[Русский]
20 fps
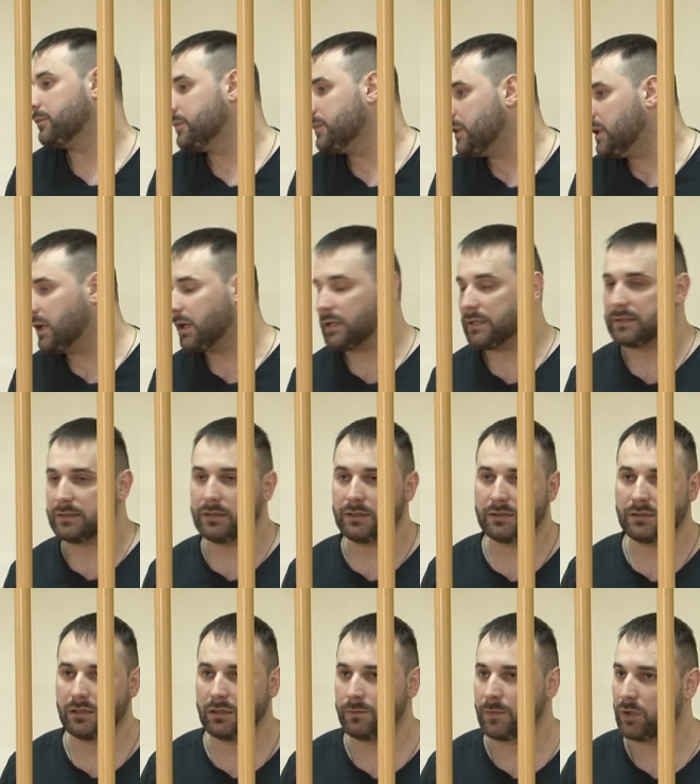Я,
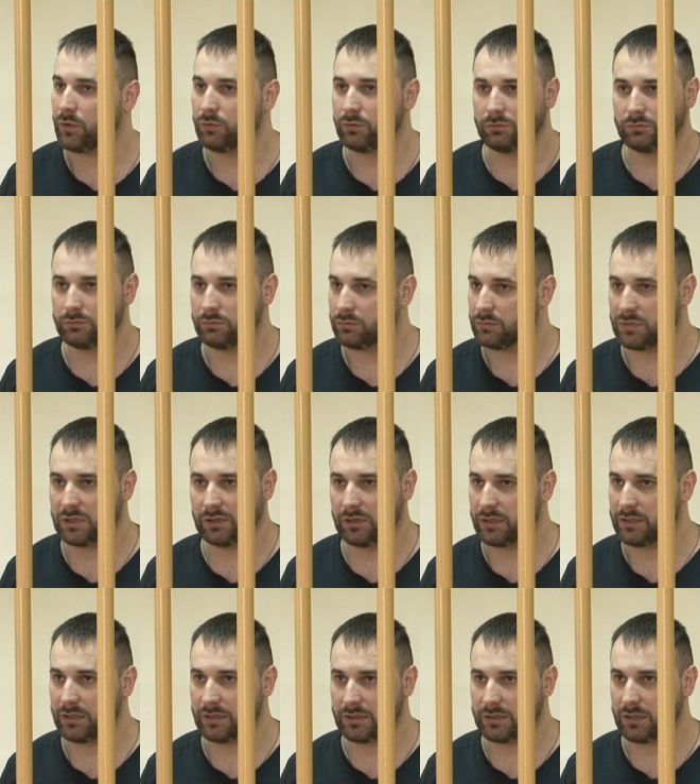естественно, не могу
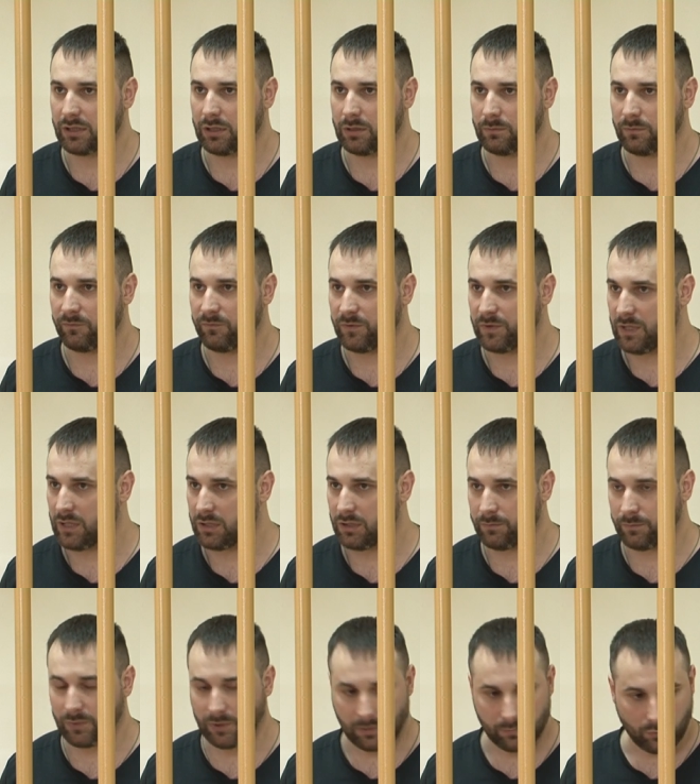согласиться с таким
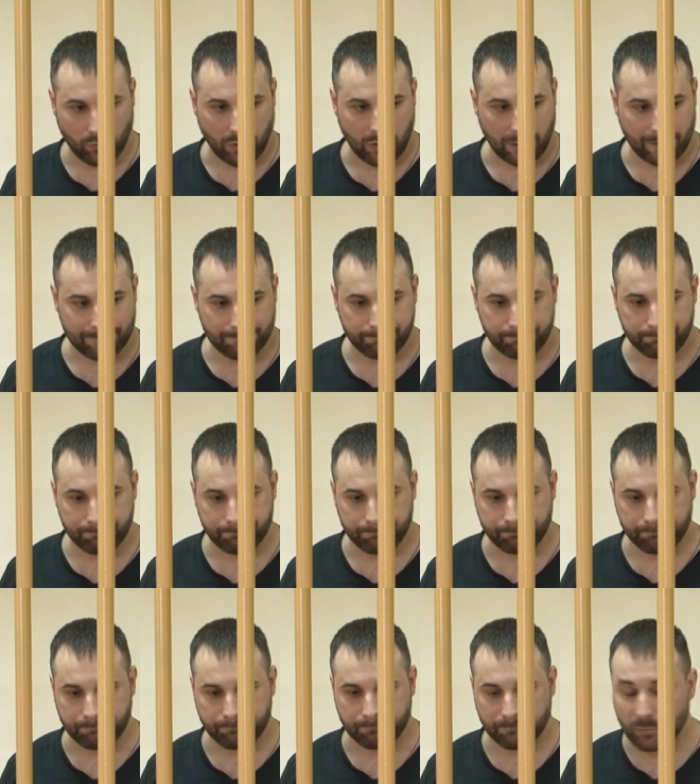обвинением, потому как
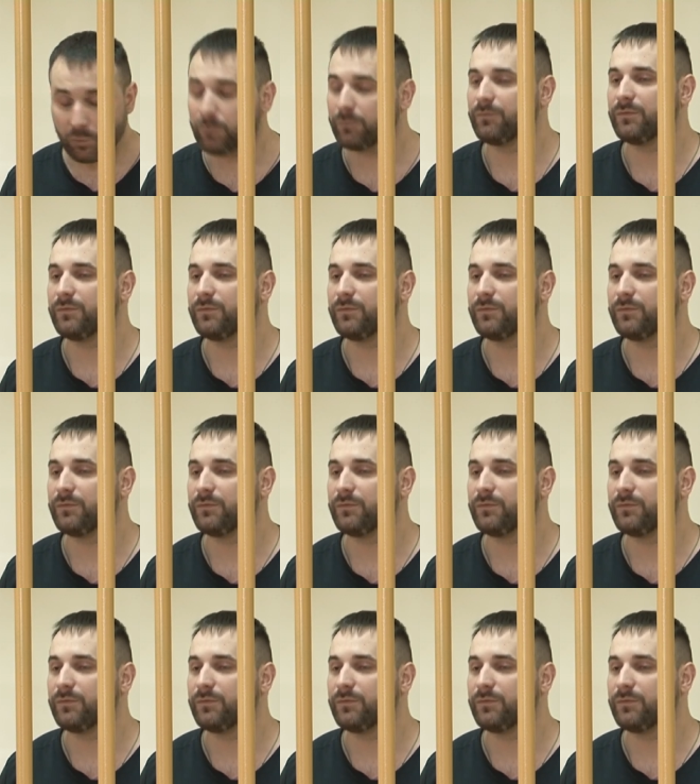ну,